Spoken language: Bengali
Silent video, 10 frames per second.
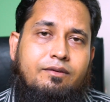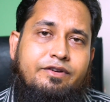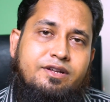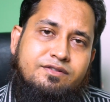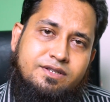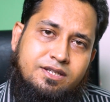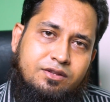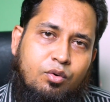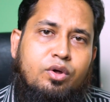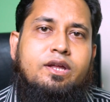ফ্রিকোয়েন্সি
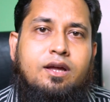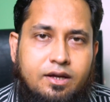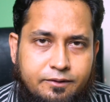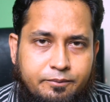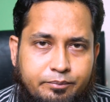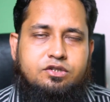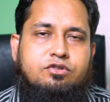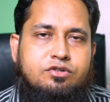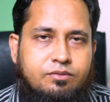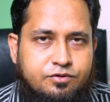কিন্তু অনেক হাই সে
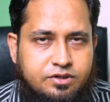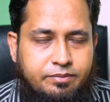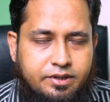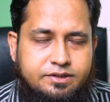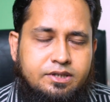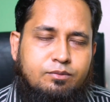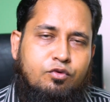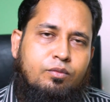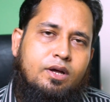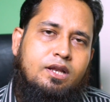বিষয়ে বুঝতে পেরেছেন
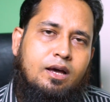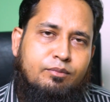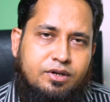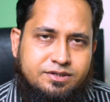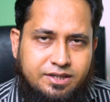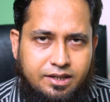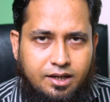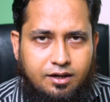মোবাইলে আমরা যে